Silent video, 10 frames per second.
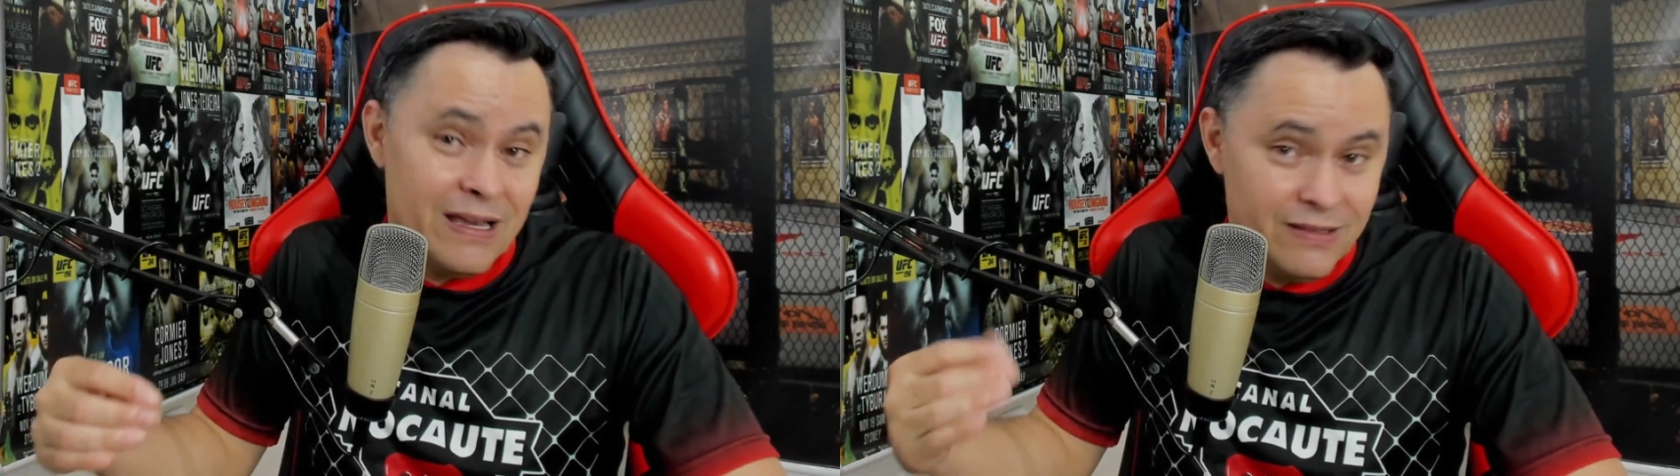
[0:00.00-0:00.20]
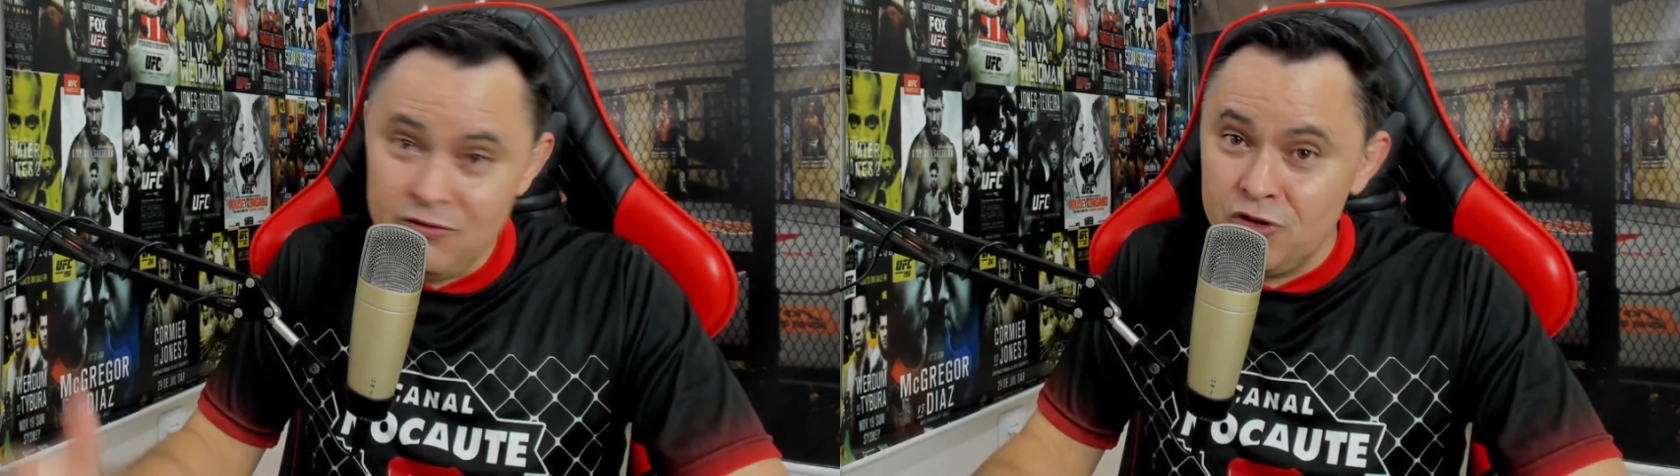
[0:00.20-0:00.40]

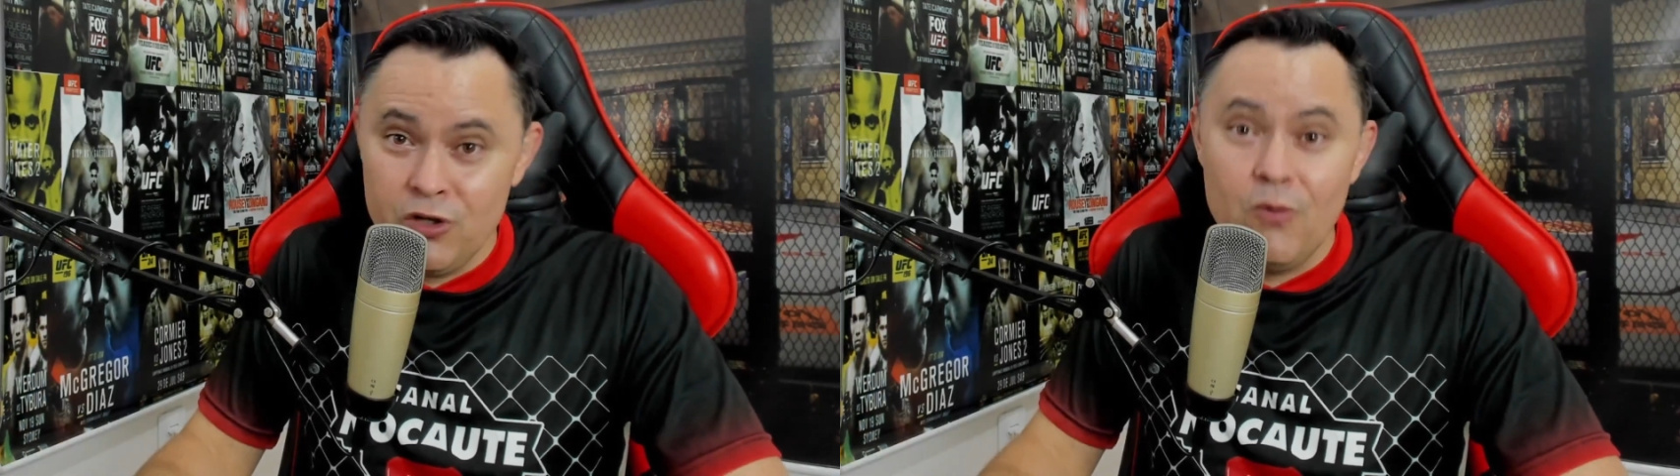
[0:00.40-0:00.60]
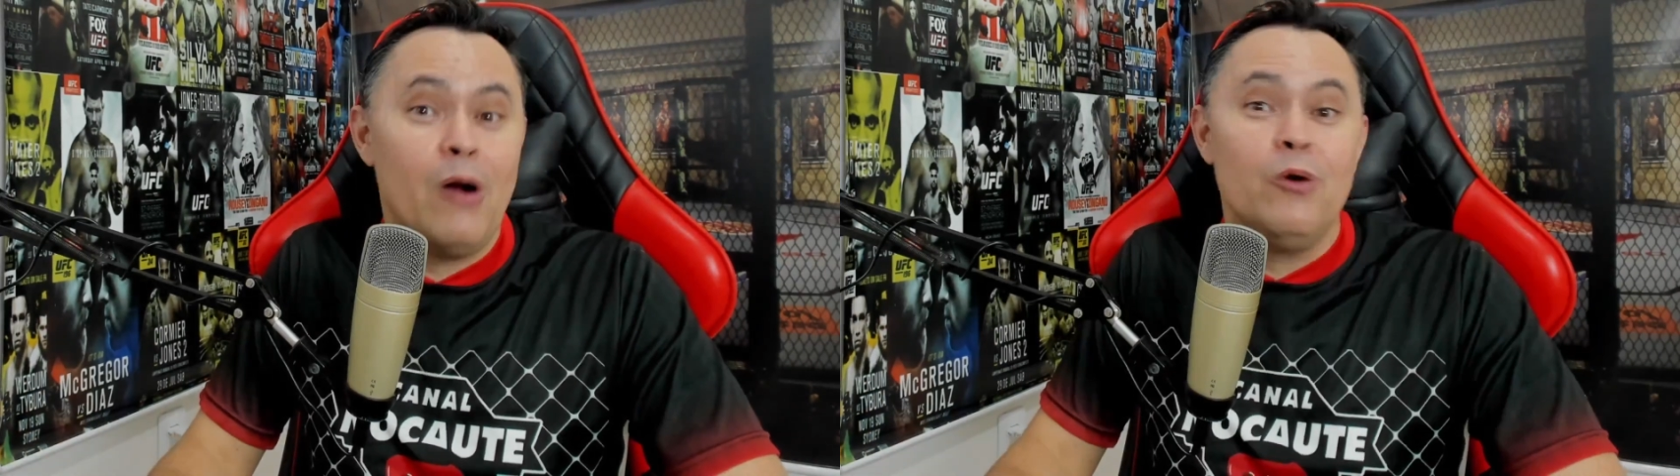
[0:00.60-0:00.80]

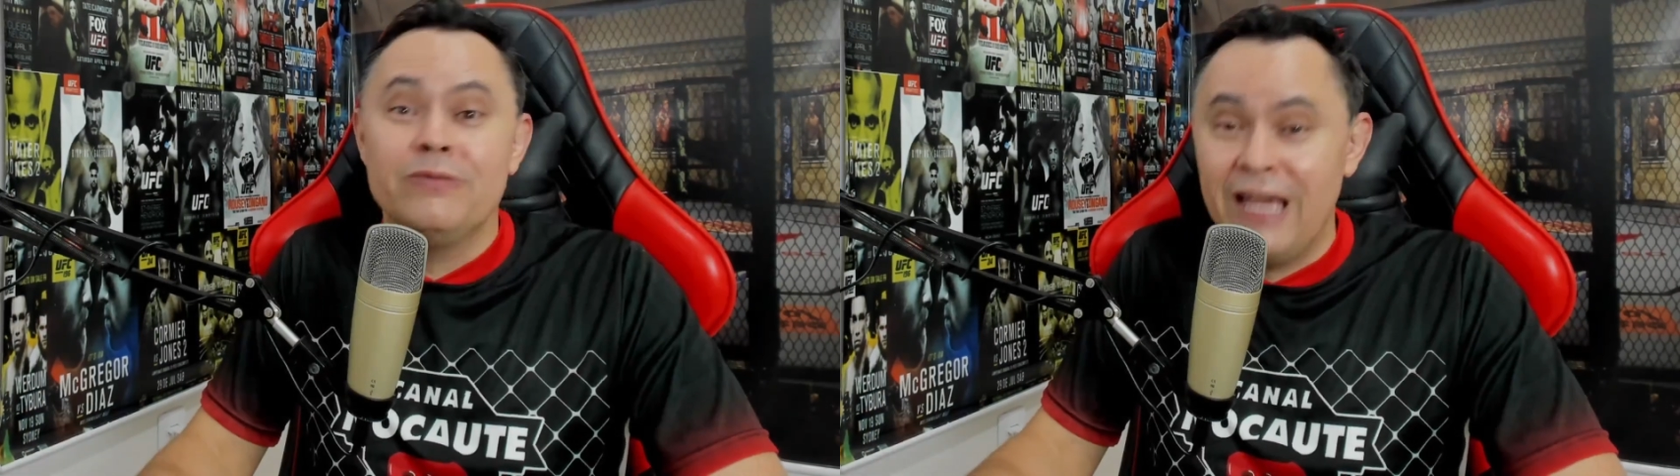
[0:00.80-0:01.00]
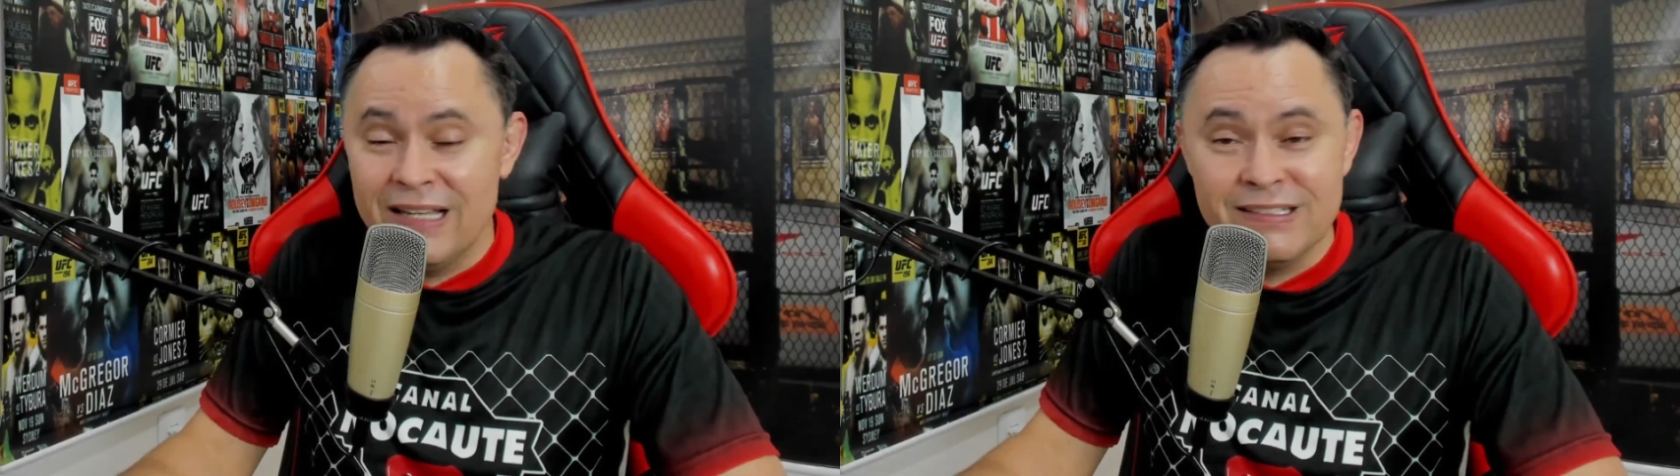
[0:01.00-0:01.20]
sentiu,
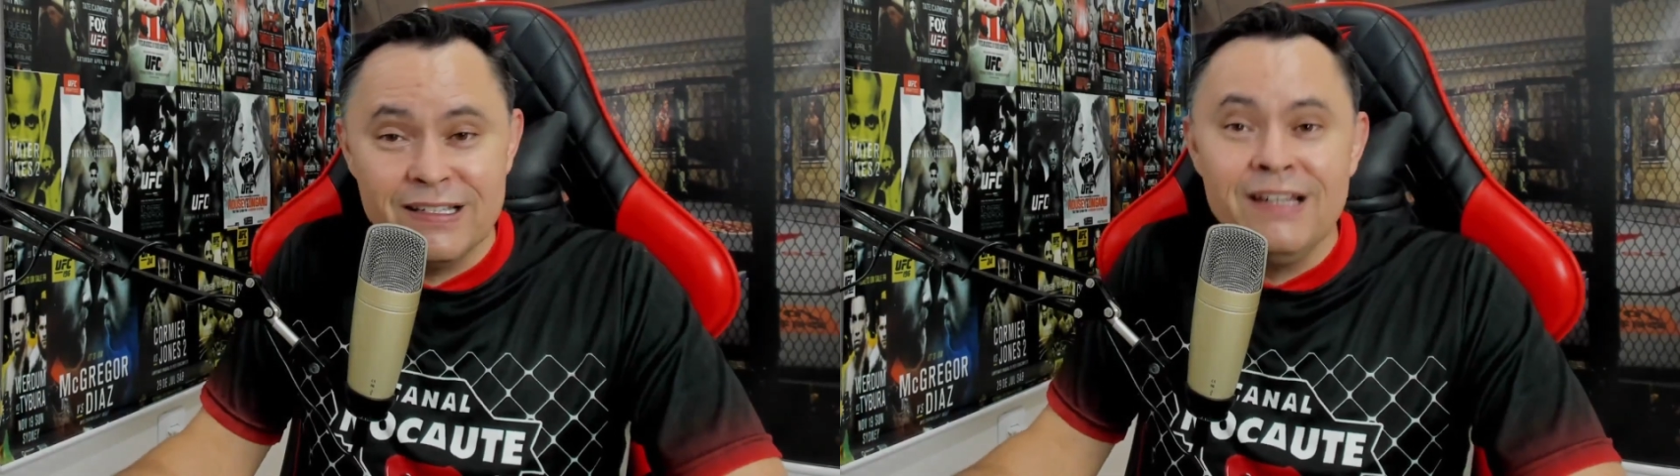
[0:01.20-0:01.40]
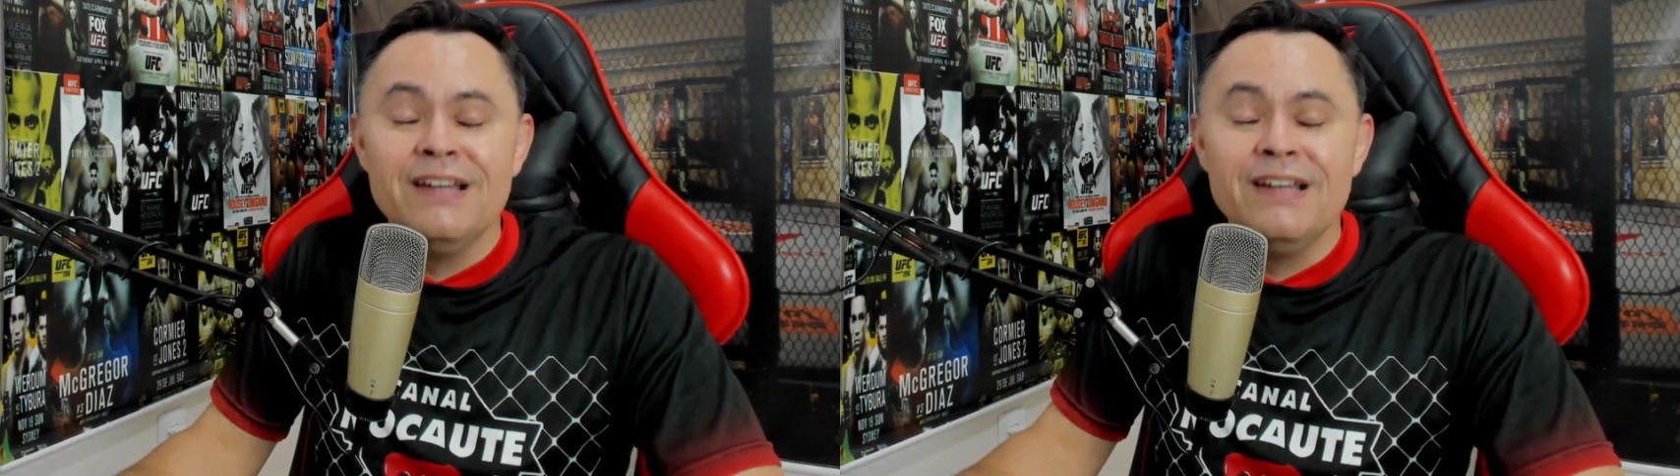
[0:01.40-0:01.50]
acontece,